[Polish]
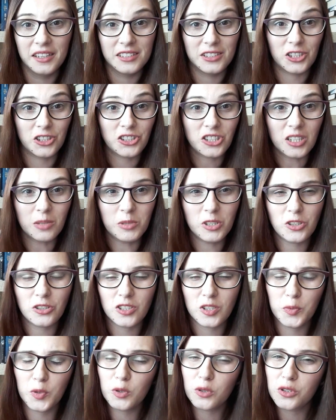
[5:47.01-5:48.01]
troszkę mnie to
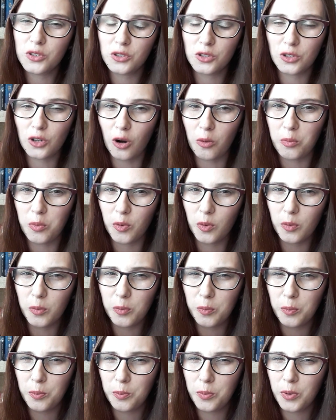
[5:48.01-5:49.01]
zbiło z tropu,
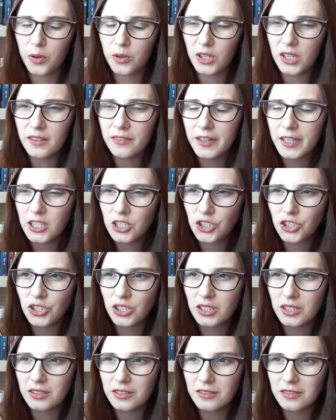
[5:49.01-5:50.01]
ponieważ
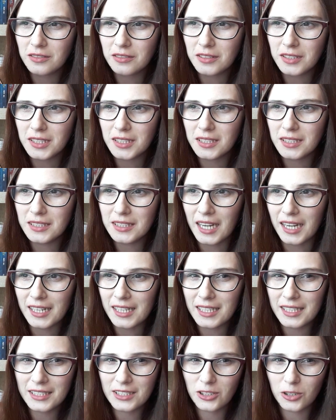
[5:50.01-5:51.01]

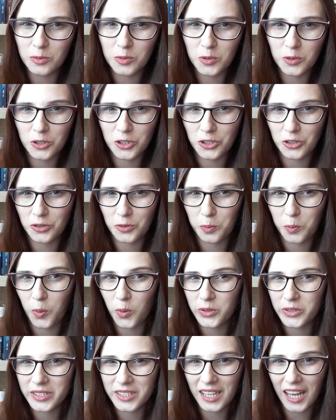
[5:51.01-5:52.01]
nagle zrobiło się to
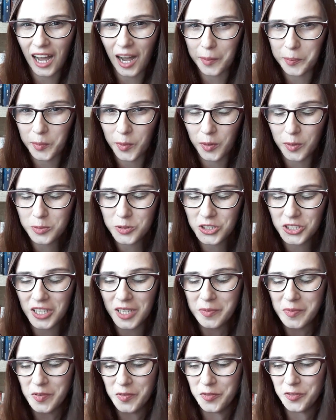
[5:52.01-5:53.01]
post-apo,
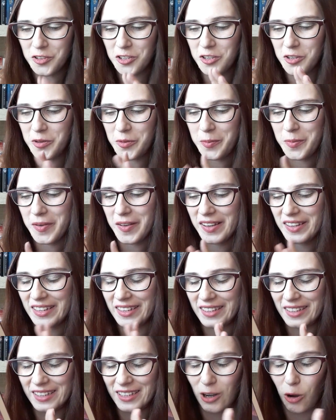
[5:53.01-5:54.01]
przynajmniej w tym
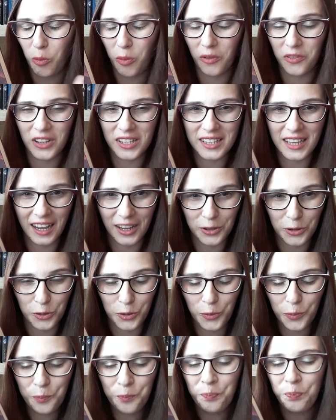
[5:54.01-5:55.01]
e,
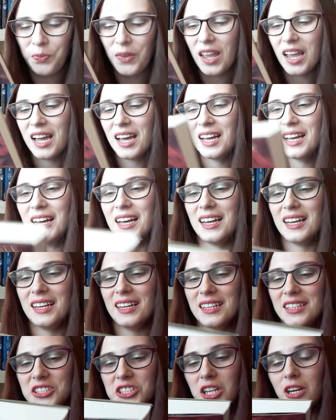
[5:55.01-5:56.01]
opowiadaniu.
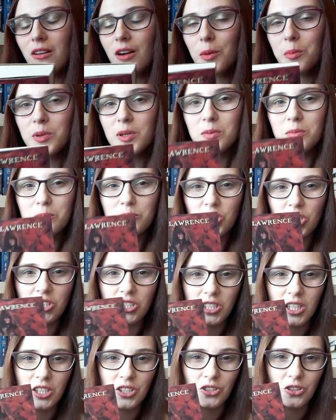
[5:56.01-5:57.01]
E, chciałabym
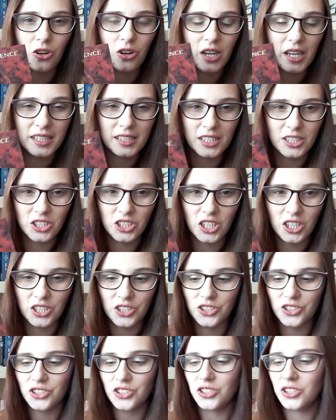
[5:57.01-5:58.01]
przeczytać kolejne
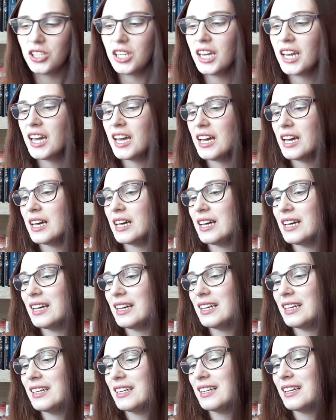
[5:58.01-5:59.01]
części,
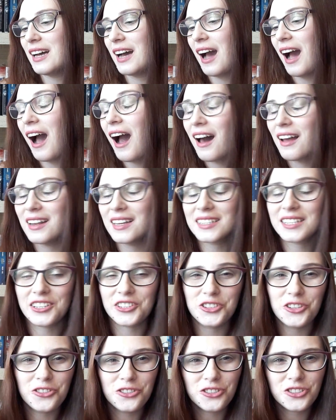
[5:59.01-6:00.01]
e, ale ta
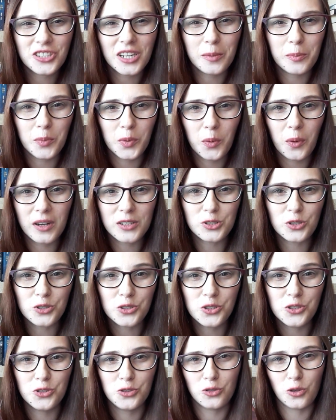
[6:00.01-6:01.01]
książka była
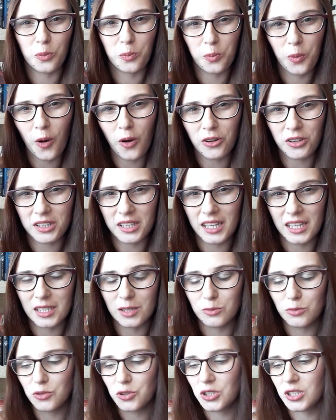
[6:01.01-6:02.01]
dosyć toporna
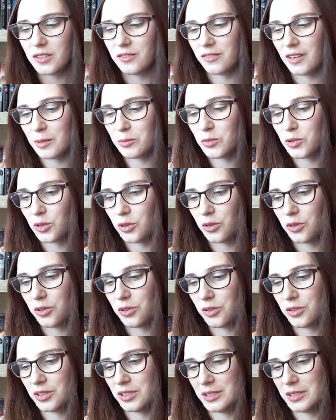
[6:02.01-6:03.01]
i muszę Wam
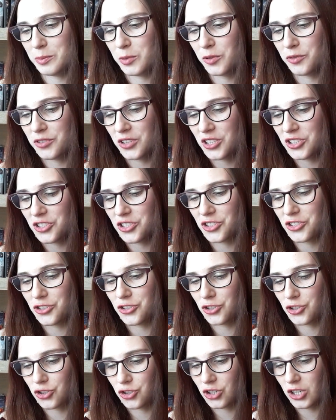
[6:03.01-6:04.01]
to powiedzieć,
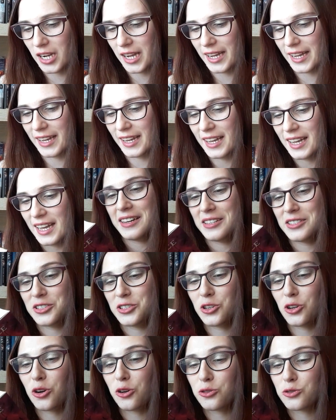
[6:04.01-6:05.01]
że
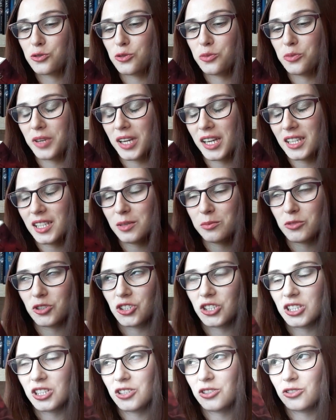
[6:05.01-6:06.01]
zrozumienie
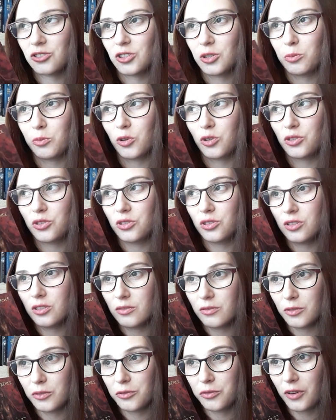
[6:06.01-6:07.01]
może nie to, że
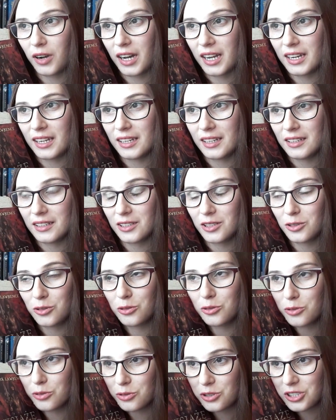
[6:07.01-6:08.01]
motywów, ale
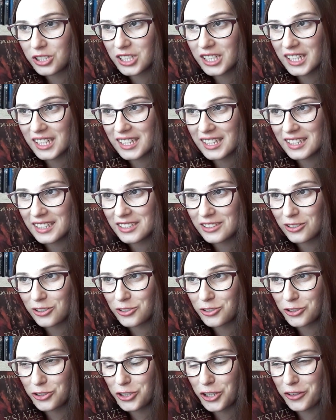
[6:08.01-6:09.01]
kurczę, to
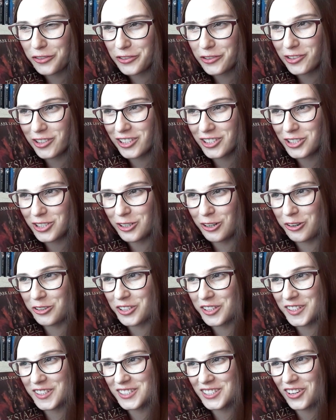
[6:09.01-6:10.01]
co się wydarzyło w
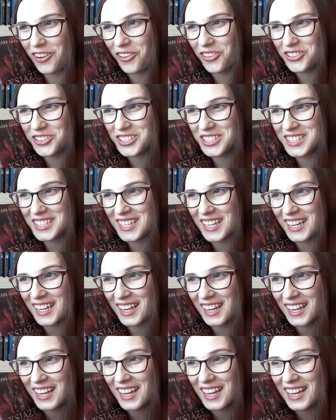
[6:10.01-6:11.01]
tej
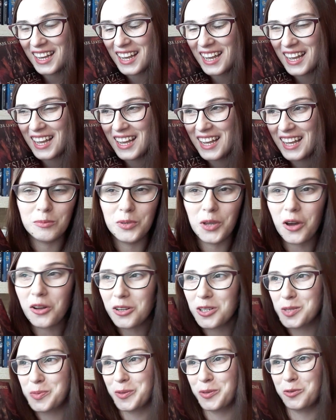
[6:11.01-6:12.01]
książce
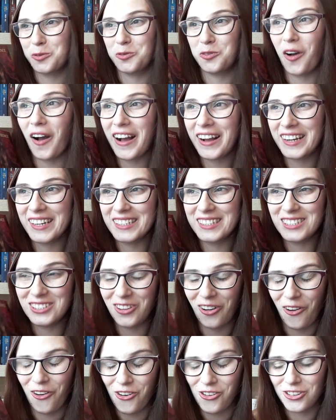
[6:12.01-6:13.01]
biorąc pod uwagę
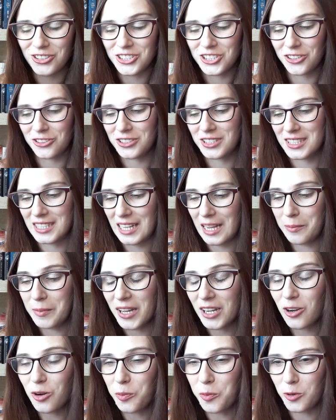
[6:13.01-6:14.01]
to, że od
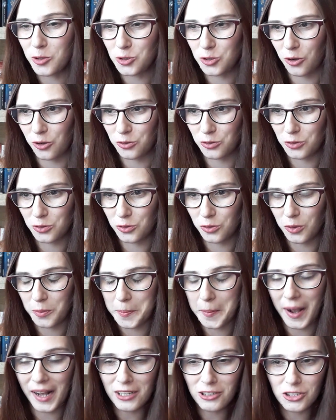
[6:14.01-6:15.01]
samego początku,
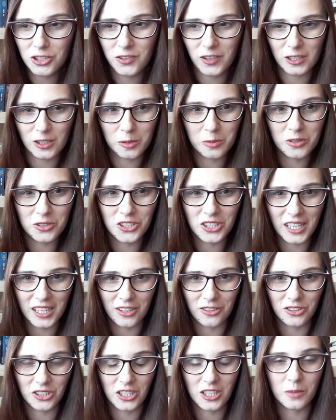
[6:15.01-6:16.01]
mając świadomość
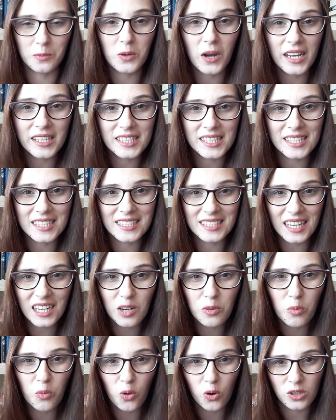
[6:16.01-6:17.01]
tego, że ten bohater jest
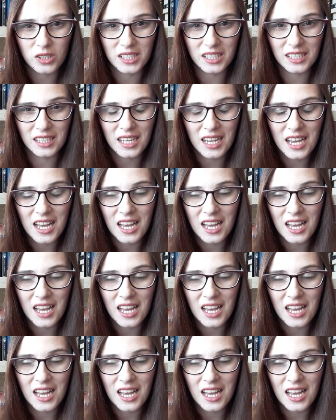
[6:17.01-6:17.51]
tak młody,